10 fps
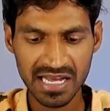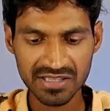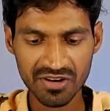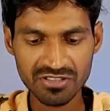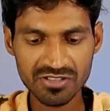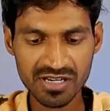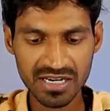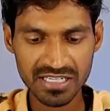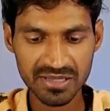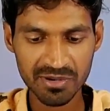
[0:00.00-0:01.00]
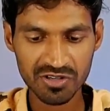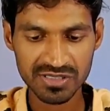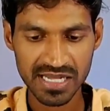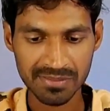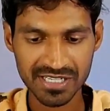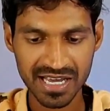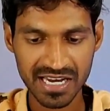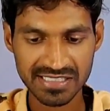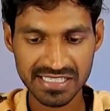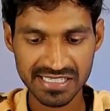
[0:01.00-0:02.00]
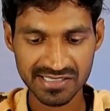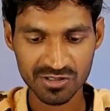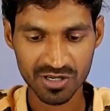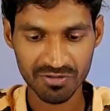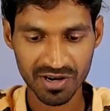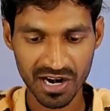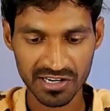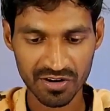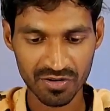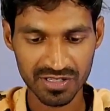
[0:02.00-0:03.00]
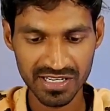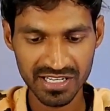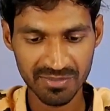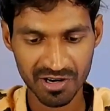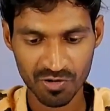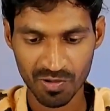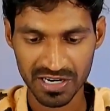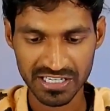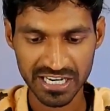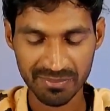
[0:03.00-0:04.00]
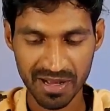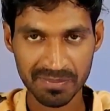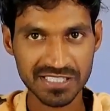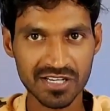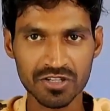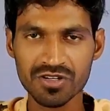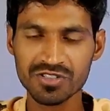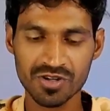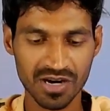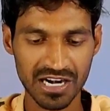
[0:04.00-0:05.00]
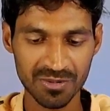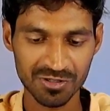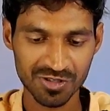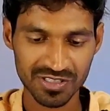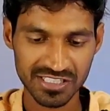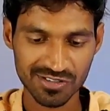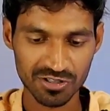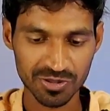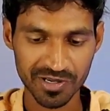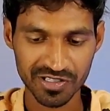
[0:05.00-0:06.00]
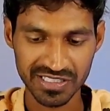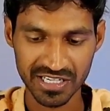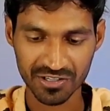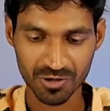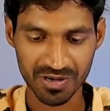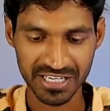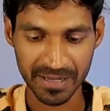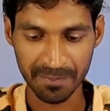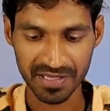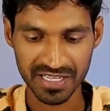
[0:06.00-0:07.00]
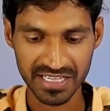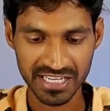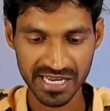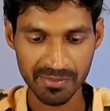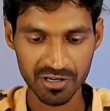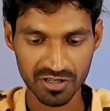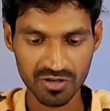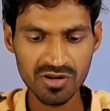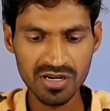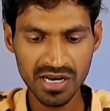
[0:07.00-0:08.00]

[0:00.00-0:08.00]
అండ్ తర్వాత చూసినట్టయితే మనకు శాంసంగ్ గెలాక్సీ ఎస్ ట్వంటీ వన్ అల్ట్రా ఉంది ఇది మనకు వన్ నాట్ ఎయిట్ మెగా పిక్సెల్తో సో కళ్ళు మూసుకొని తీసుకొచ్చి మీకు ఎటువంటి ఇబ్బంది అయితే ఏమి ఉండదు